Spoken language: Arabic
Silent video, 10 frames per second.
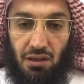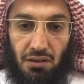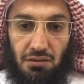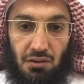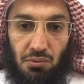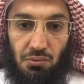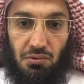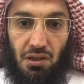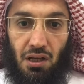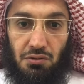أنه
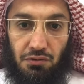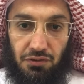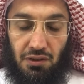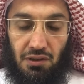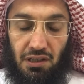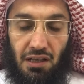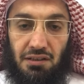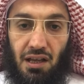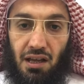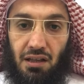لا يفطر
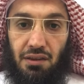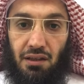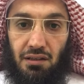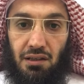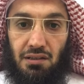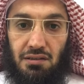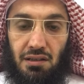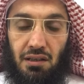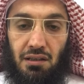لأن هذا ليس